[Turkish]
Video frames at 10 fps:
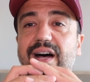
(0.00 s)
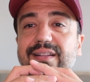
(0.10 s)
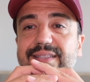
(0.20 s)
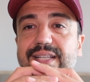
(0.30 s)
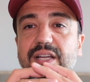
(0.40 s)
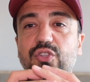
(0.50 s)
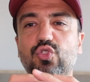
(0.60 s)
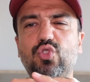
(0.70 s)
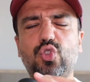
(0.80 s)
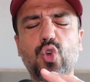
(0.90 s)
anda
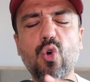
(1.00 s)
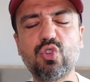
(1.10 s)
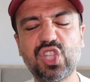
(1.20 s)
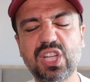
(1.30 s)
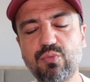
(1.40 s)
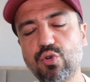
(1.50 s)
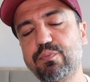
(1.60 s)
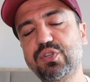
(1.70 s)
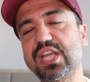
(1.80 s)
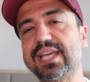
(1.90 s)
çok
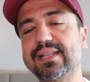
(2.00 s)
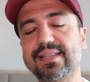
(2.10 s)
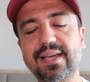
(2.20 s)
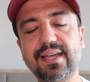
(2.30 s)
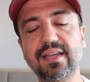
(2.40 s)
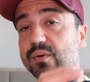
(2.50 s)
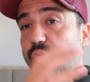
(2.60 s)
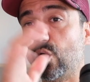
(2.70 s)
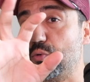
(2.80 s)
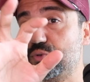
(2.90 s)
çabuk bir şekilde
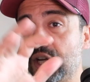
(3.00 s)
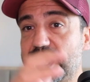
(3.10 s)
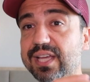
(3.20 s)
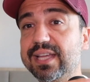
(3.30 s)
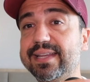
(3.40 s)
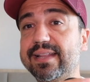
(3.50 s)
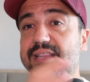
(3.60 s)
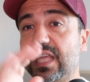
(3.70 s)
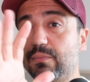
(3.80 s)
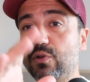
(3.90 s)
objeyi
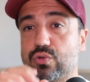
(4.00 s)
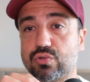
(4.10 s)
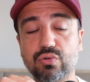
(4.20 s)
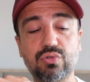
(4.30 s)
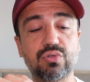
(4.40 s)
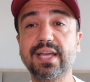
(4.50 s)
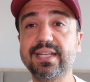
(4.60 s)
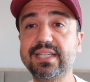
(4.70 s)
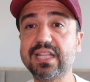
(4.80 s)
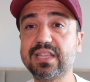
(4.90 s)
netleyebiliyorsunuz.
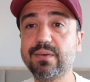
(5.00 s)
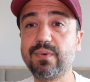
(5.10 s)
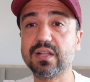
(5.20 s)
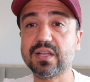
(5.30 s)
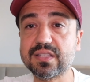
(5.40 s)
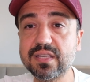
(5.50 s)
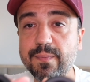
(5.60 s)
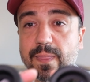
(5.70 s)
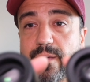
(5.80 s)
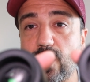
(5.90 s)
Netleme
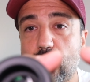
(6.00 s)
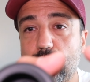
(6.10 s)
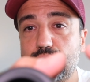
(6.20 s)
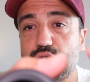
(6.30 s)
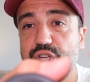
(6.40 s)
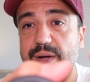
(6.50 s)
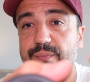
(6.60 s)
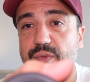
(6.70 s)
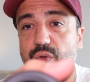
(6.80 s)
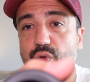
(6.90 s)
halkası oldukça
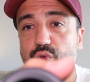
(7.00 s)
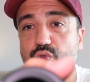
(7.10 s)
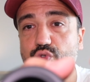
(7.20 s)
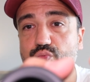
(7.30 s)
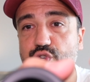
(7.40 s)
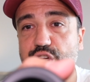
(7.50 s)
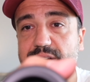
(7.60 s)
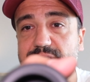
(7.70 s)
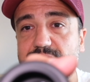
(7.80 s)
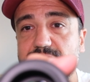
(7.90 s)

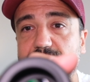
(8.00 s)
yumuşak.